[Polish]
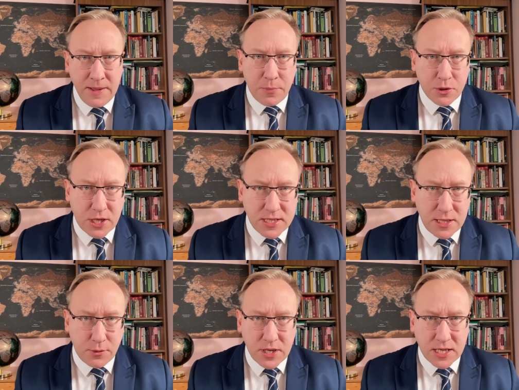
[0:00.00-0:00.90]
podczas
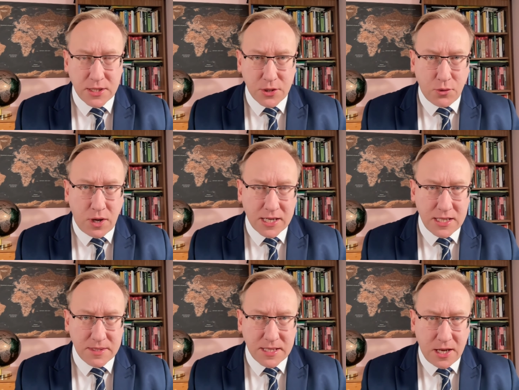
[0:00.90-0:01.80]
inauguracji roku
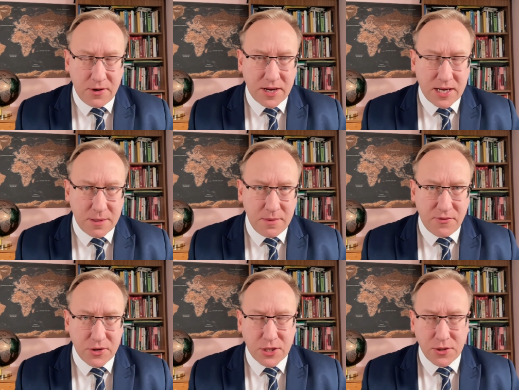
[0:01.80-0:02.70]
akademickiego w Akademii
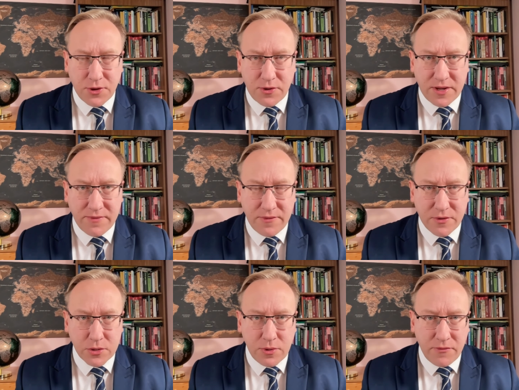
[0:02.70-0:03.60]
Wojsk Lądowych we
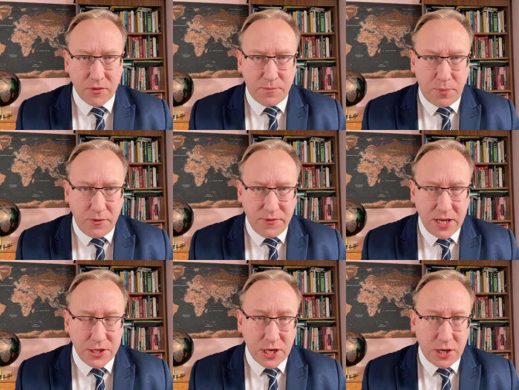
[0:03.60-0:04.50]
Wrocławiu
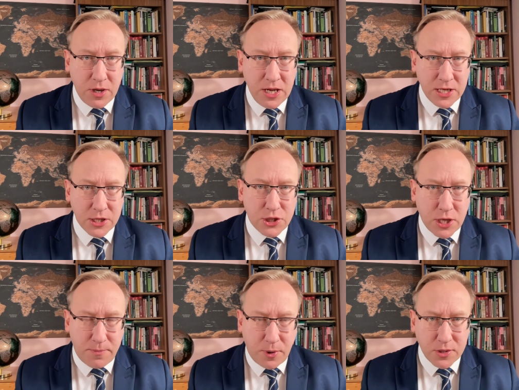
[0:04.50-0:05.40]
powiedział,
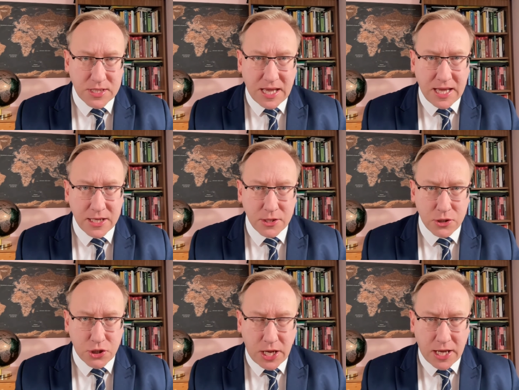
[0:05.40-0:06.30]
że Polskę
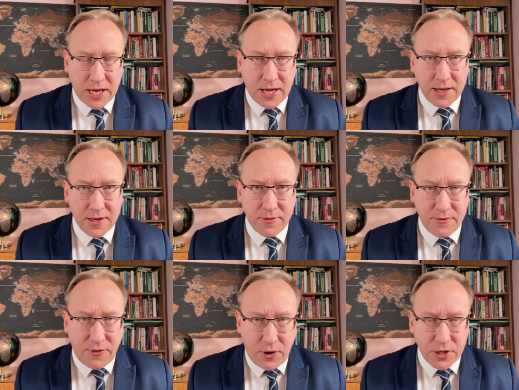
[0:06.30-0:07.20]
czeka
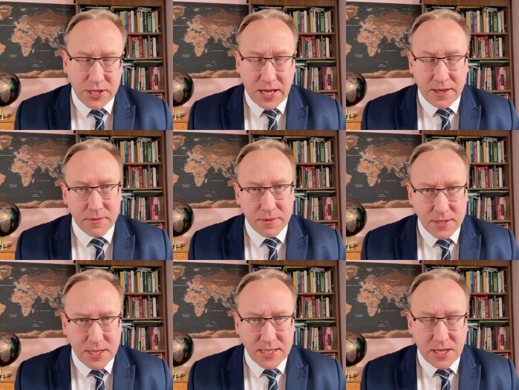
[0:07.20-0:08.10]
wojna.
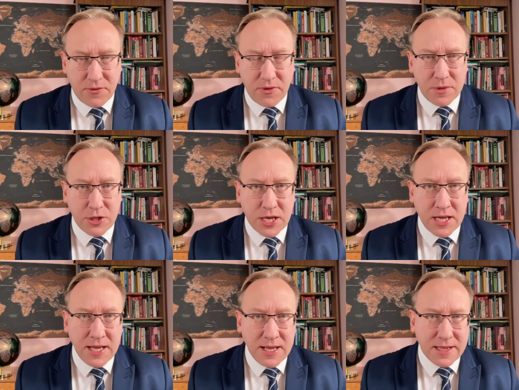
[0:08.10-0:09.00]
Zastanowimy się
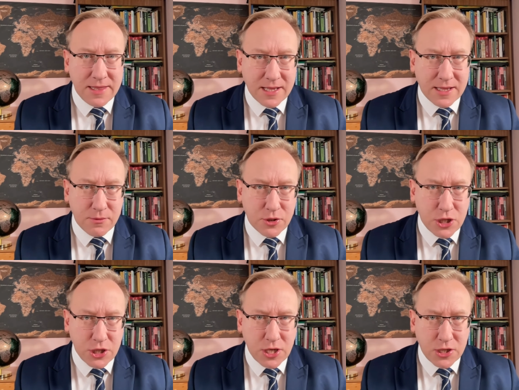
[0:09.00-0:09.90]
nad tym,
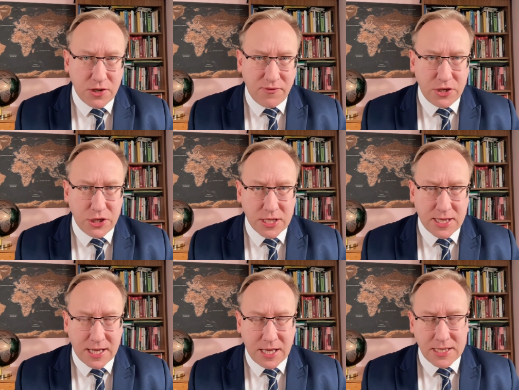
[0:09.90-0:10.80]
czy rzeczywiście
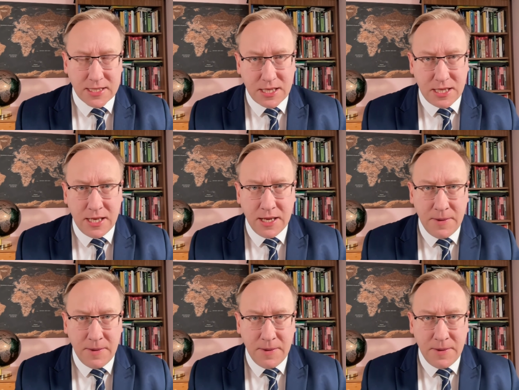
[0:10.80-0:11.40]
tak jest i